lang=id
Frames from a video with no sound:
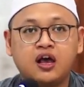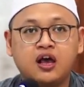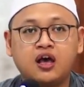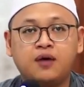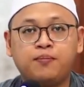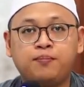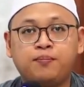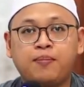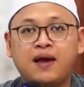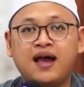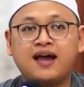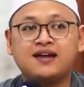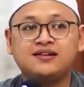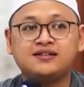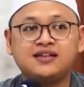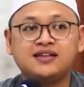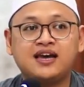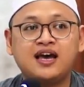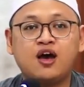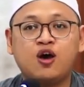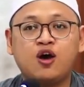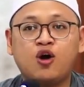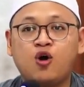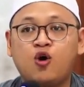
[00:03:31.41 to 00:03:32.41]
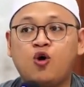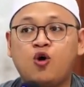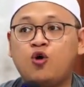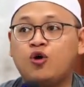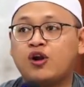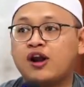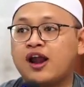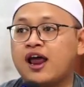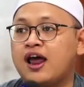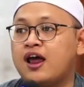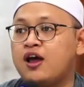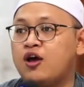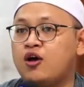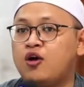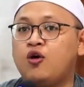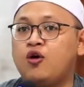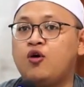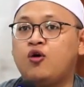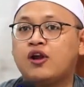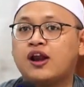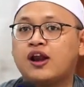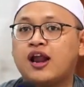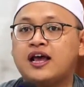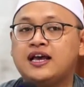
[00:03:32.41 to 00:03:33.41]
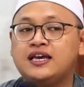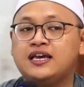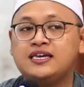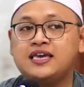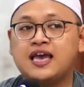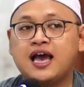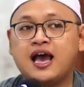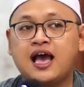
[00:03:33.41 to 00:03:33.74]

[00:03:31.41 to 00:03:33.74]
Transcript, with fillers: kepada orang-orang